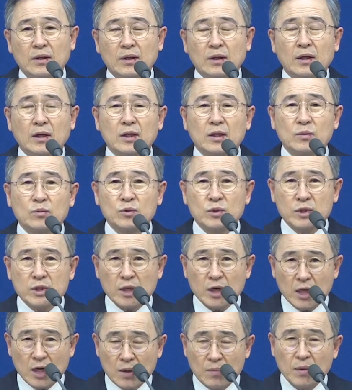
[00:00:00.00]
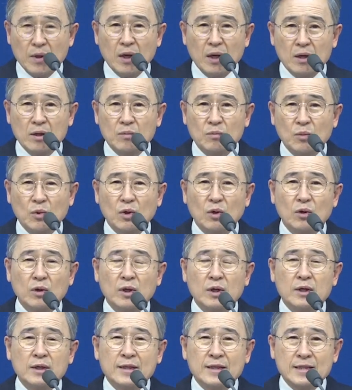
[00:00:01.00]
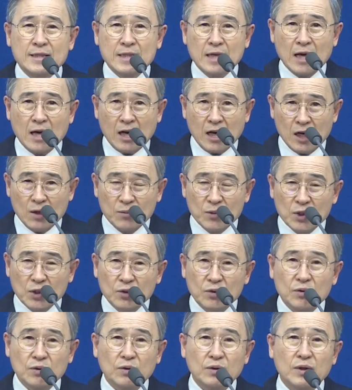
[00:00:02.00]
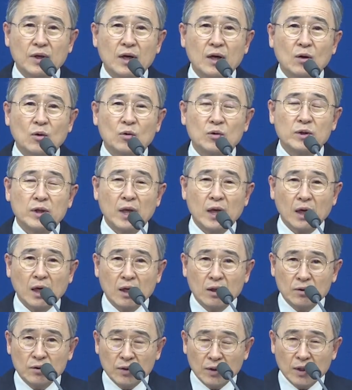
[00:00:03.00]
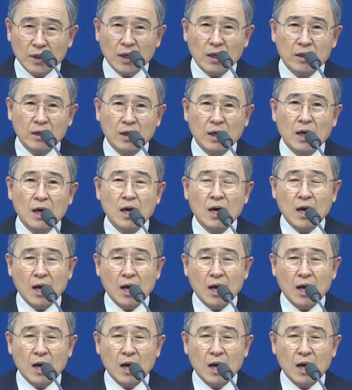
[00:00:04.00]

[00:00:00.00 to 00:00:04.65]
그러니까 여러분 제발 뭐 사람이 어떻게 하고 내가 어떻게 하는가